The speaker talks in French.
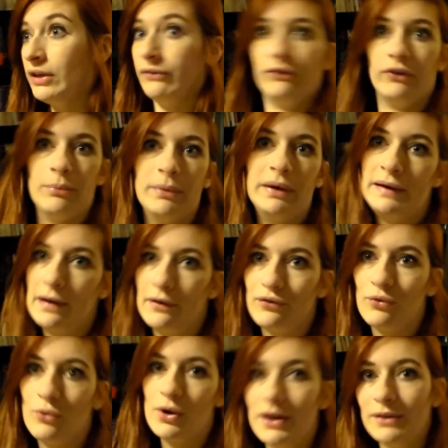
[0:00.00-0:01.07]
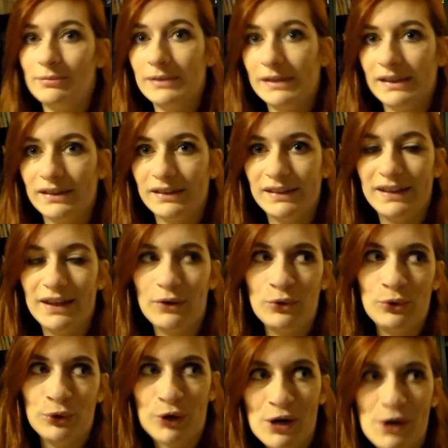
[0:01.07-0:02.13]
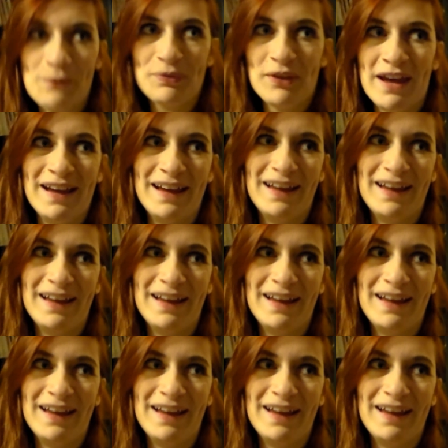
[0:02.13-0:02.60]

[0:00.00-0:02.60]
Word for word: il fait méga froid, c'est le nord.